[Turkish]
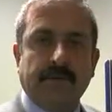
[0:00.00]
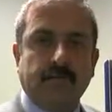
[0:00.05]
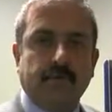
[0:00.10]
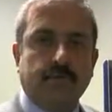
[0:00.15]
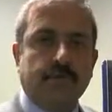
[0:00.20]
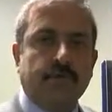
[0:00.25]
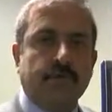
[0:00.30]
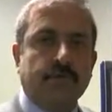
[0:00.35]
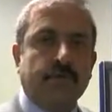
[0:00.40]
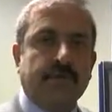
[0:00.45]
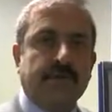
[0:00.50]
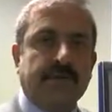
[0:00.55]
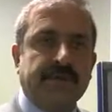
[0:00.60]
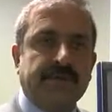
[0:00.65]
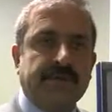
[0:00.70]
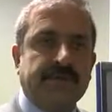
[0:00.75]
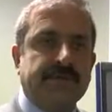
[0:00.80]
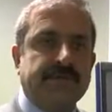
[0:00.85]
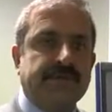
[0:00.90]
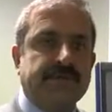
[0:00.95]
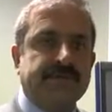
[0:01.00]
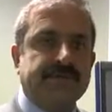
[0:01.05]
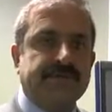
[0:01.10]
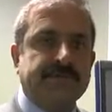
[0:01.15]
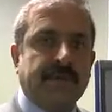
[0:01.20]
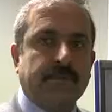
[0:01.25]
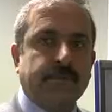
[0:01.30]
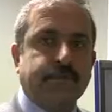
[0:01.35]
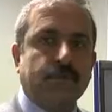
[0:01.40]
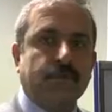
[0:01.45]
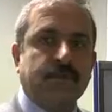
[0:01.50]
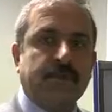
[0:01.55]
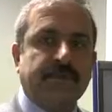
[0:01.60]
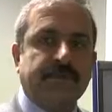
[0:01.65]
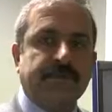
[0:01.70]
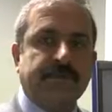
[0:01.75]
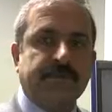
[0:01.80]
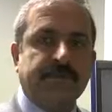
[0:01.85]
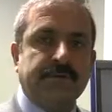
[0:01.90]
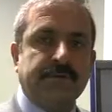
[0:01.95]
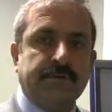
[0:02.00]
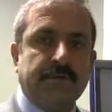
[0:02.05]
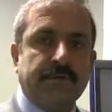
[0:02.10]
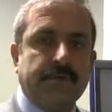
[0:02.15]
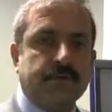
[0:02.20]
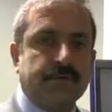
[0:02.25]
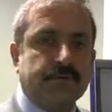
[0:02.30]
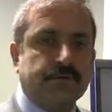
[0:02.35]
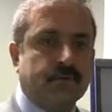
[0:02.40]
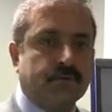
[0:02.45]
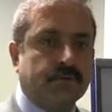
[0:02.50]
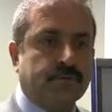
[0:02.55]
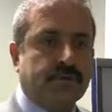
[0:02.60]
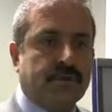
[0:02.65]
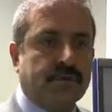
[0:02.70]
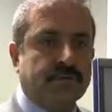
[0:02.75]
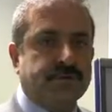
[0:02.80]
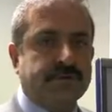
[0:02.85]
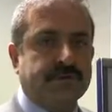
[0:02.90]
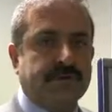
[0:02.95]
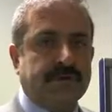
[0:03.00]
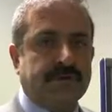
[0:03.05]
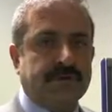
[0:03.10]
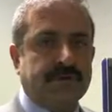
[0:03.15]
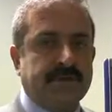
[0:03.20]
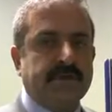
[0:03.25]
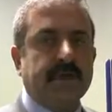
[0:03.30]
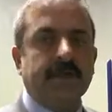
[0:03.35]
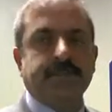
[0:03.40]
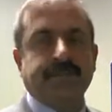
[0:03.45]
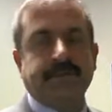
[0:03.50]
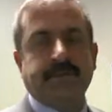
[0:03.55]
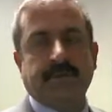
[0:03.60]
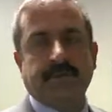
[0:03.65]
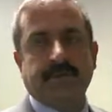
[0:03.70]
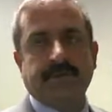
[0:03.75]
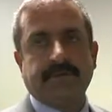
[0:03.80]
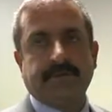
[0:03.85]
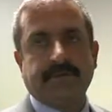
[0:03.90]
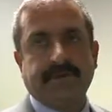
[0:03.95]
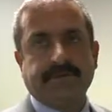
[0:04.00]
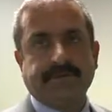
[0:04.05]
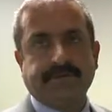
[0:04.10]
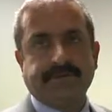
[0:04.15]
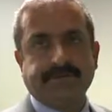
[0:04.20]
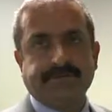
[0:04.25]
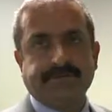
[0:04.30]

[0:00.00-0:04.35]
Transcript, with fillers: bu konuyla ilgili kişisel pullarını çok rahat bir şekilde yaptırabilirler